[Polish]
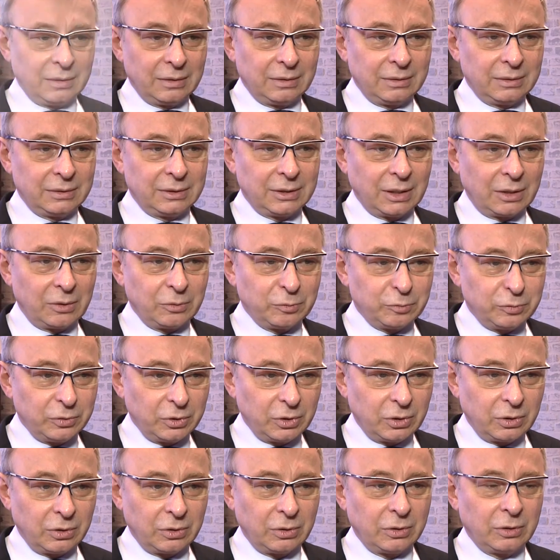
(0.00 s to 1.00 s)

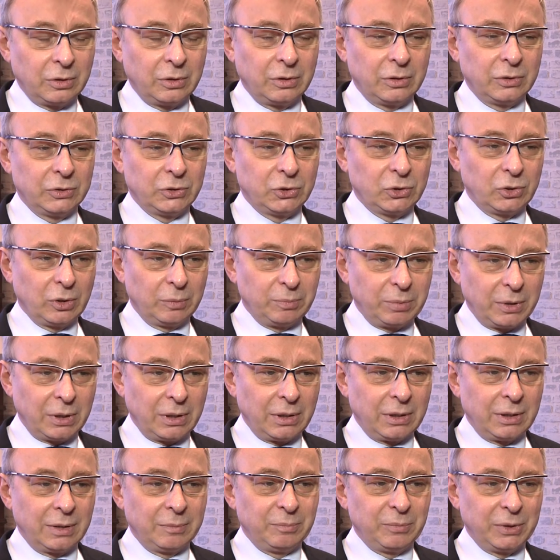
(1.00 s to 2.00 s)
Zarówno
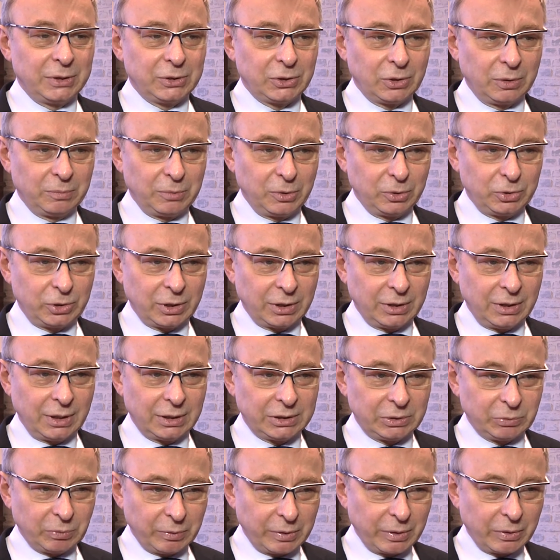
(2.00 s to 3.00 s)
stopa bezrobocia dla
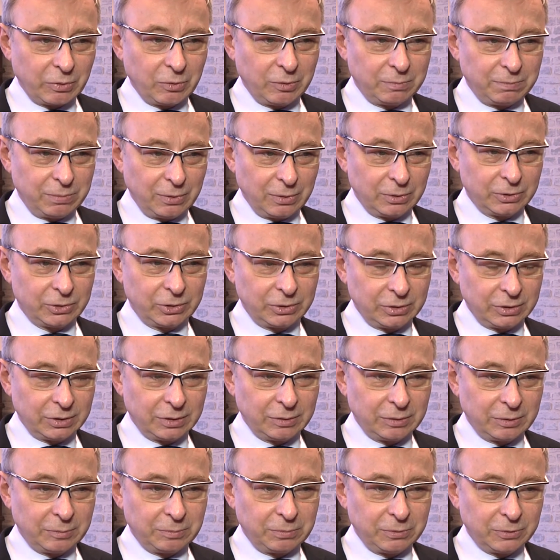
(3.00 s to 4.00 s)
zwykłego,
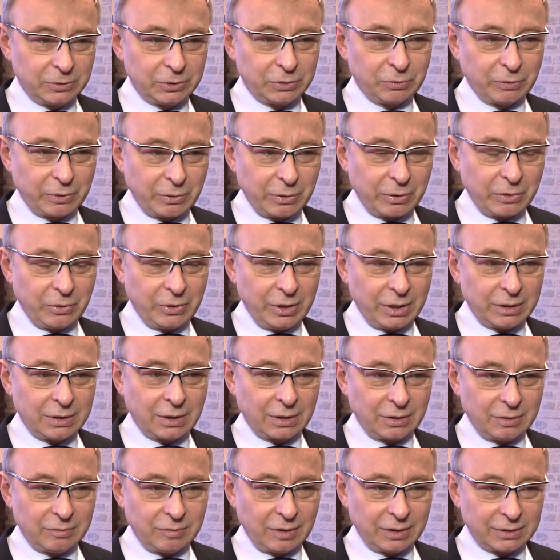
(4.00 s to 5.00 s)
e, zwykłego, Jana
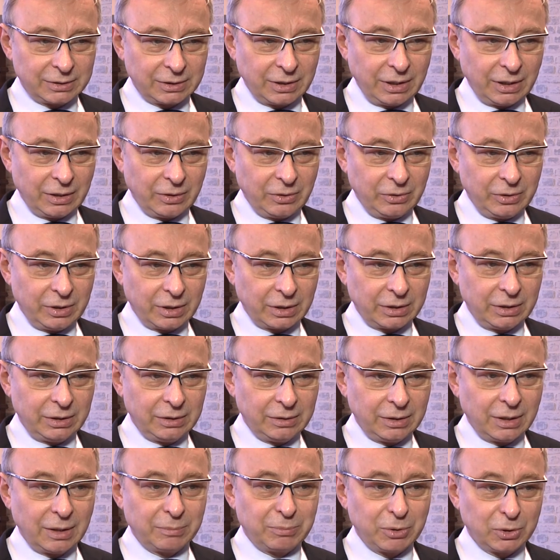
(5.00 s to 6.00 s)
Kowalskiego, jak i
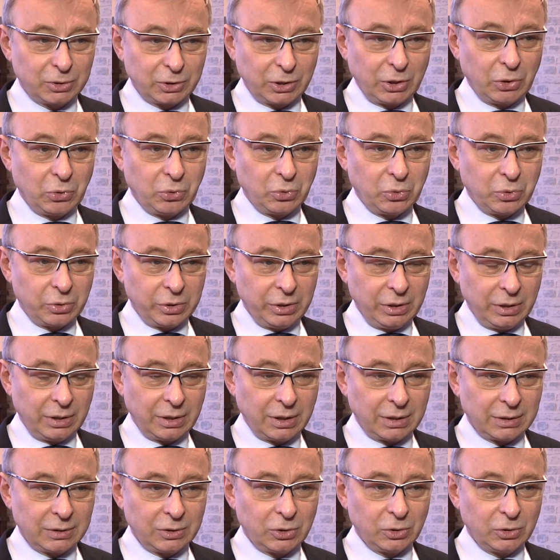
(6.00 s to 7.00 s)
dla polskiego
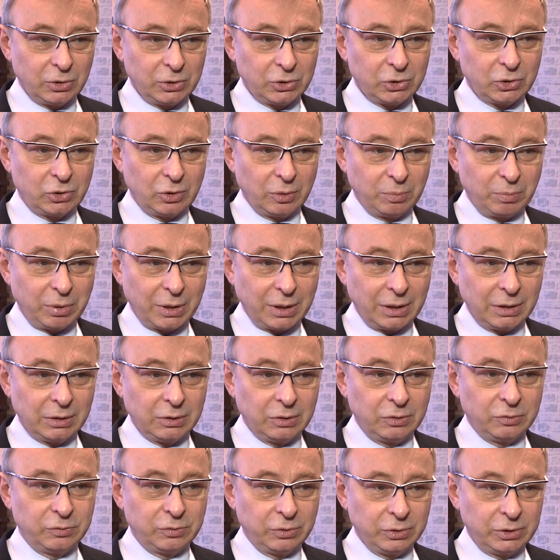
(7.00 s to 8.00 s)
górnika to jest stopa
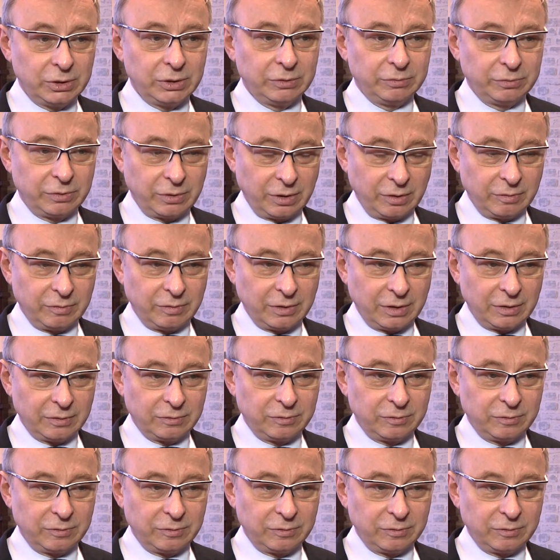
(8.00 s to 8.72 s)
dwucyfrowa.